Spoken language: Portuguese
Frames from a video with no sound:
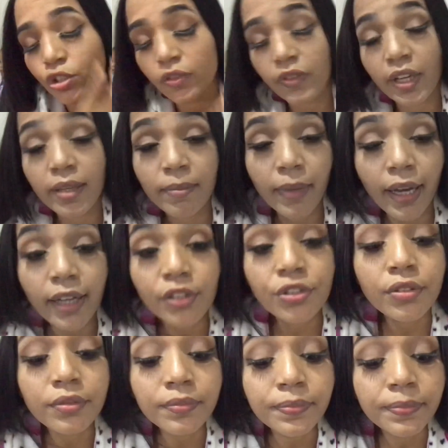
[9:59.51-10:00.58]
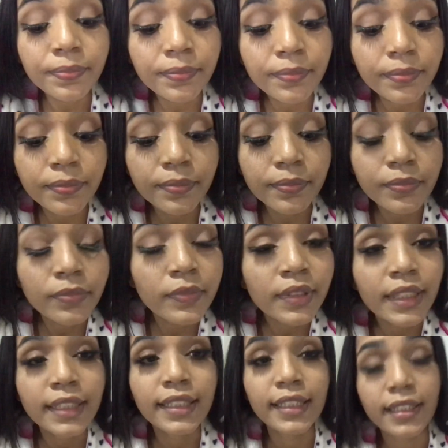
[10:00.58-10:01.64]
eu ver aí embaixo.
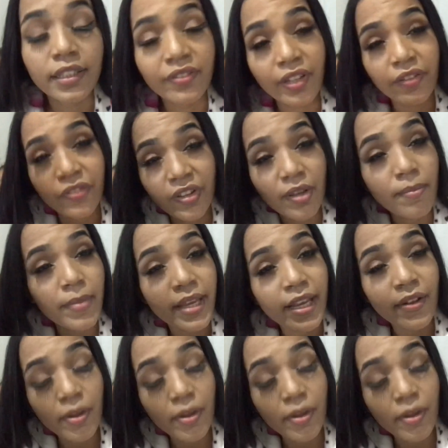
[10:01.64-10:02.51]
Se tiver vermelha,